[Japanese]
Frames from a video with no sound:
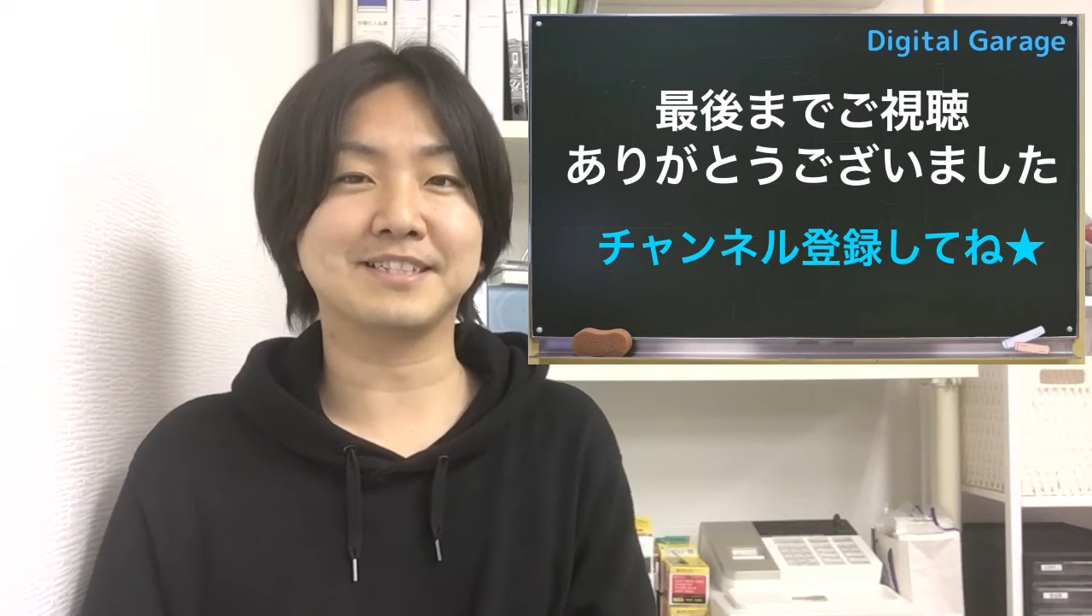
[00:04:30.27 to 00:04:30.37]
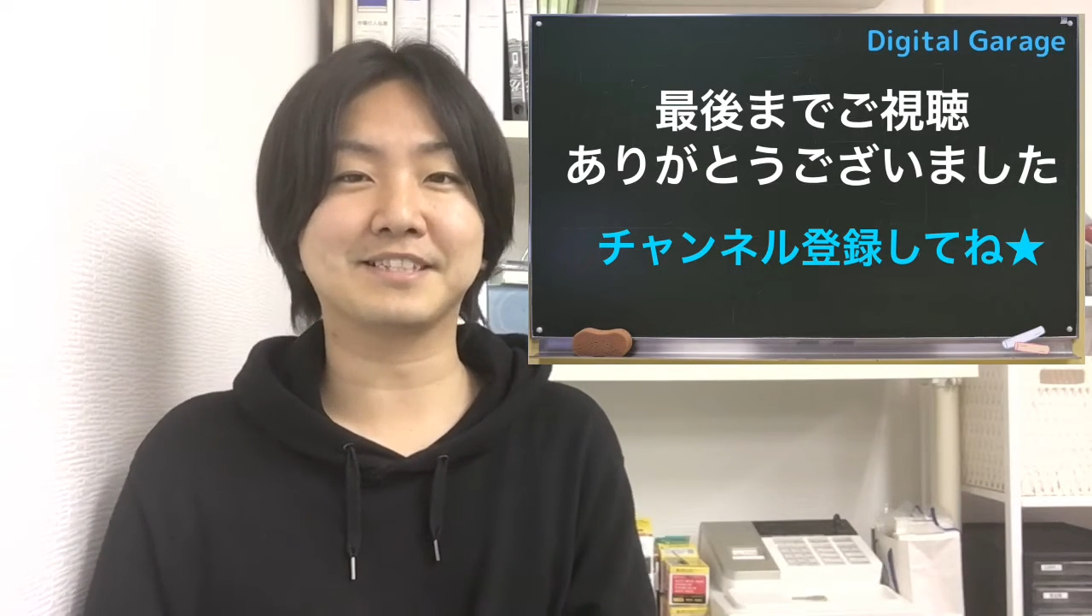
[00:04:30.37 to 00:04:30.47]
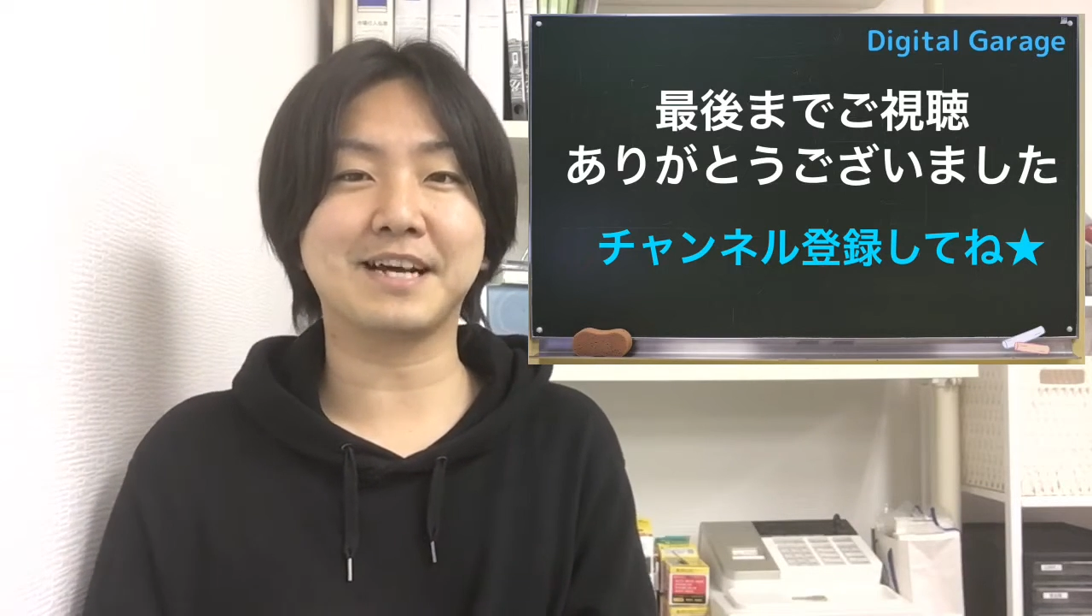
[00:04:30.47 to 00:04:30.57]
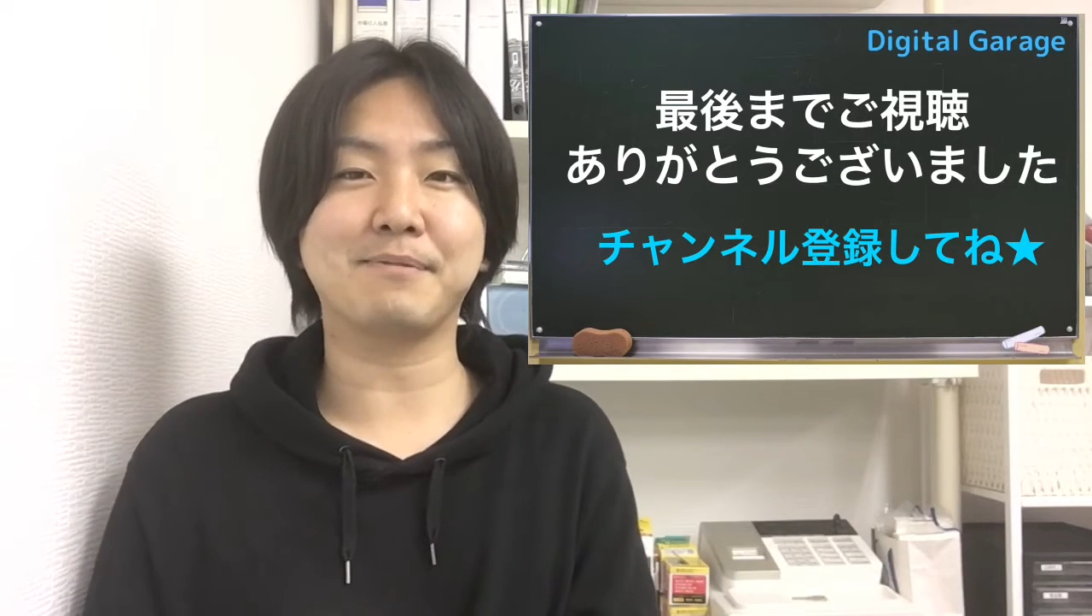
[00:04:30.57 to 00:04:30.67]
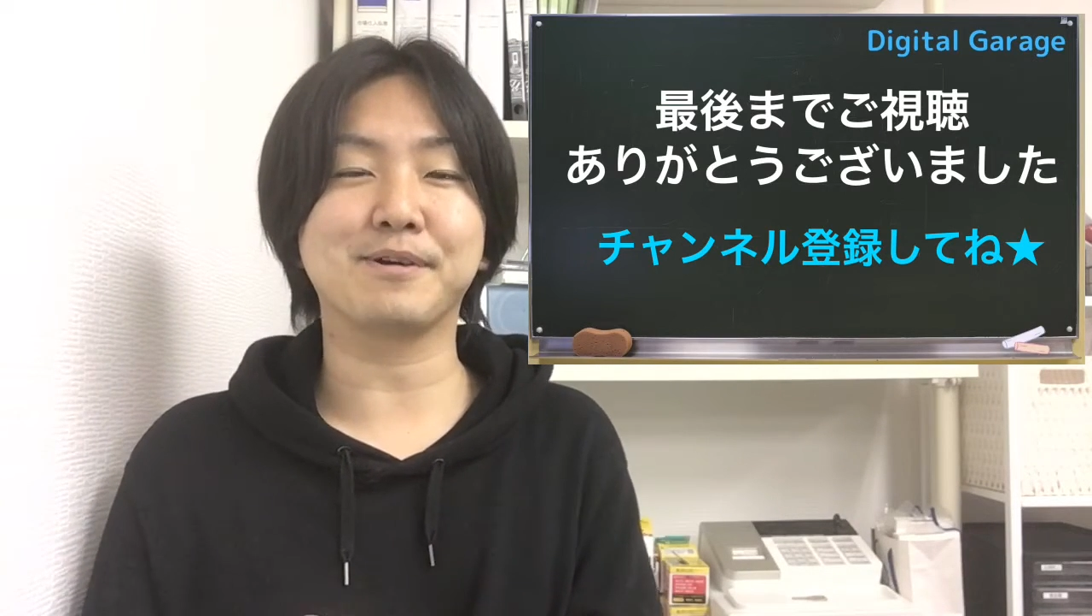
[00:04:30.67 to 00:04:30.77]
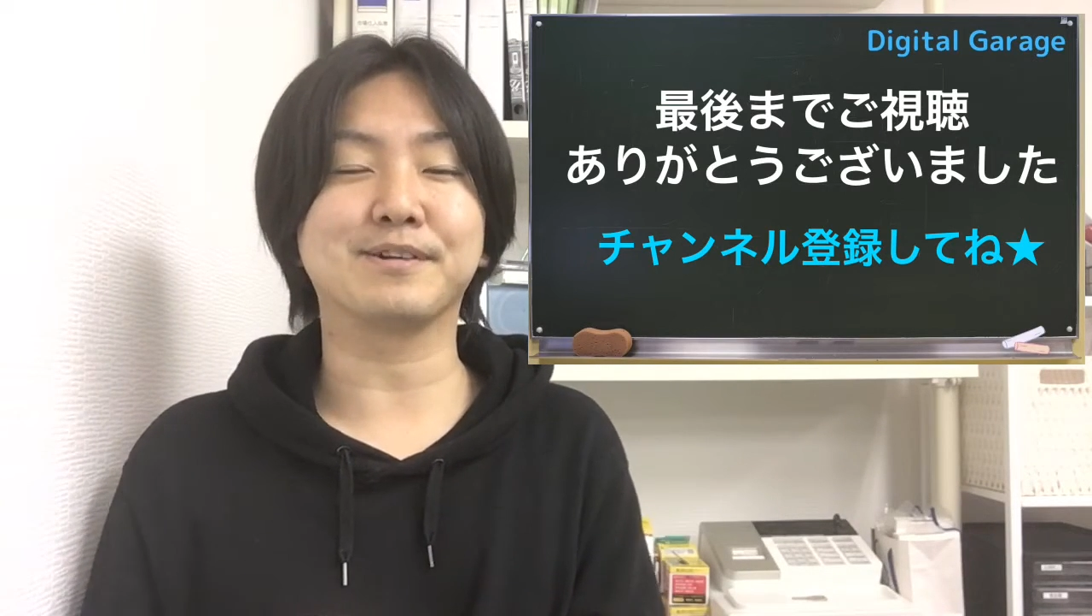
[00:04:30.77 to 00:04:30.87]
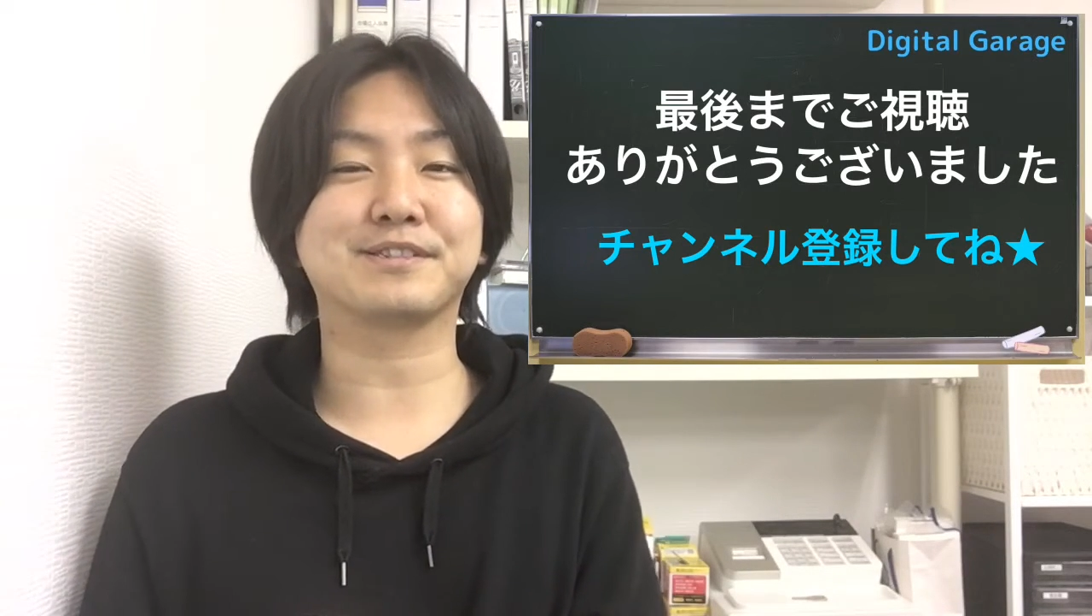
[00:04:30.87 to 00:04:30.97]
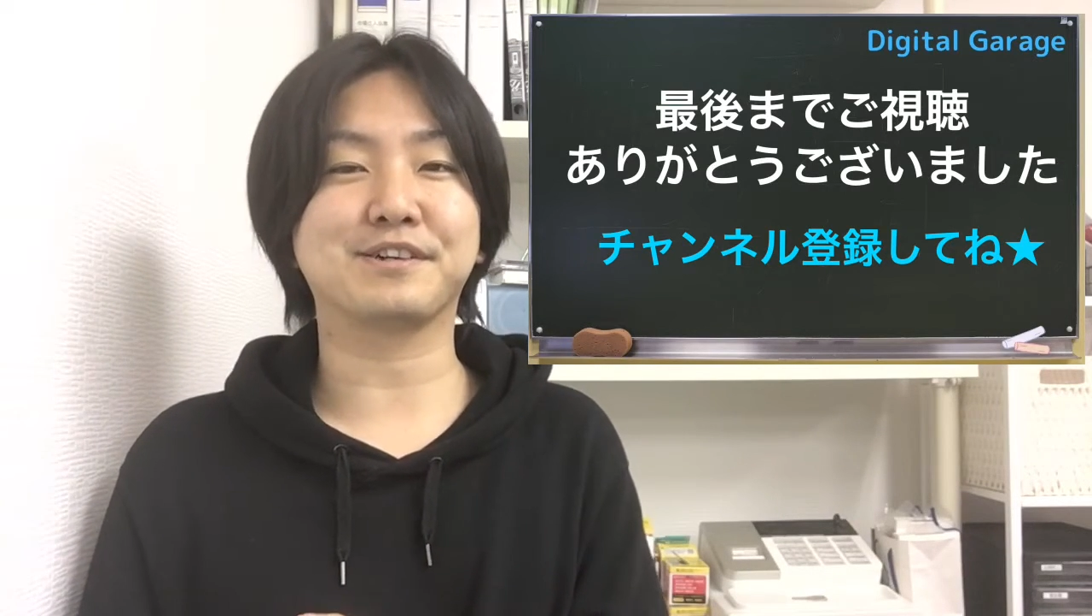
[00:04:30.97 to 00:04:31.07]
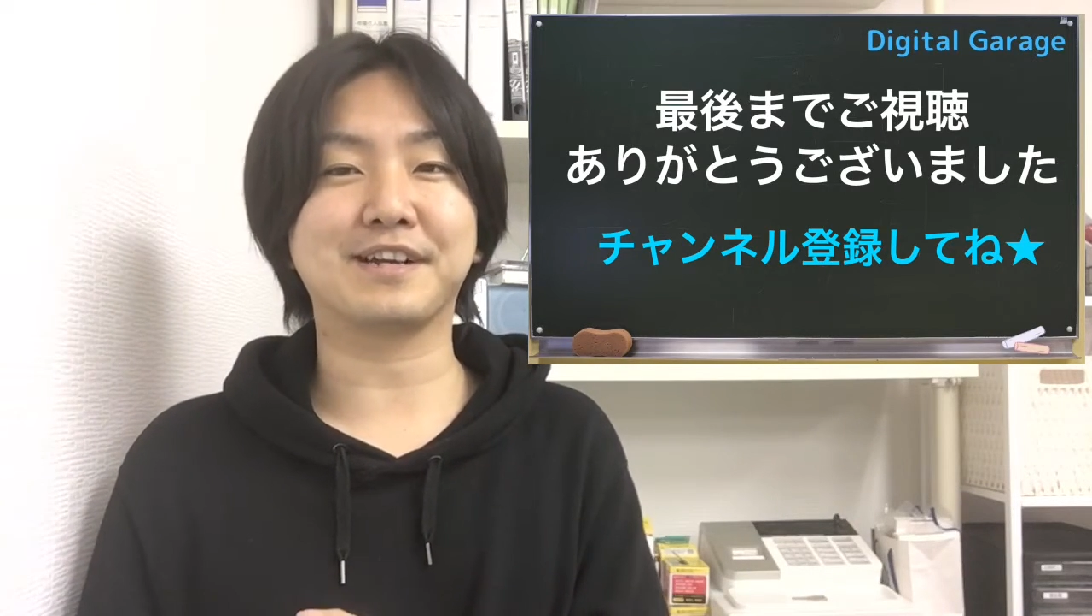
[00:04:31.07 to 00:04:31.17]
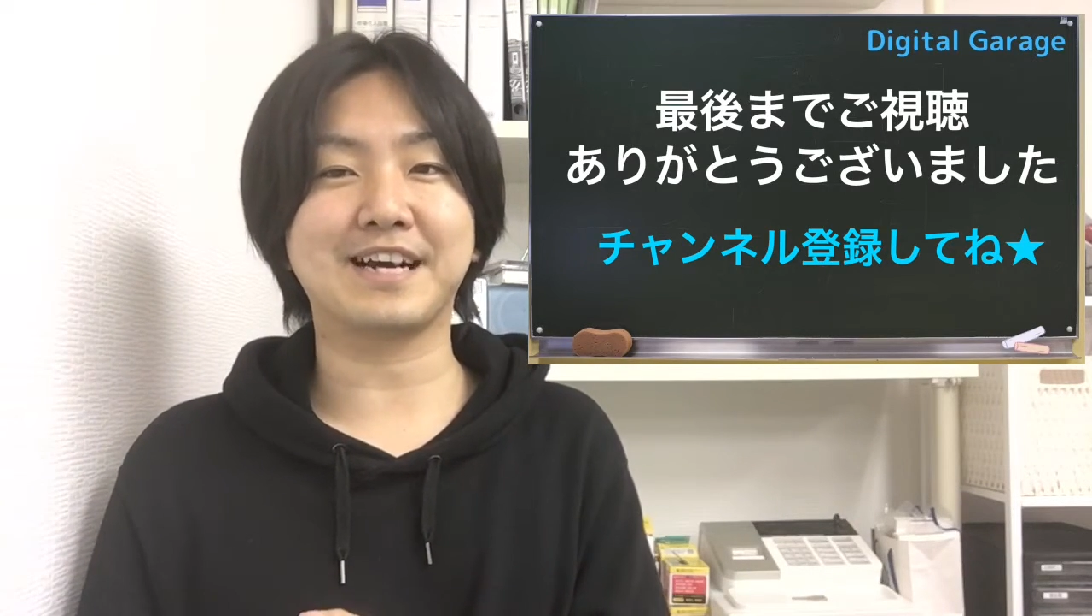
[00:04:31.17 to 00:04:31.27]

次回もよろしくお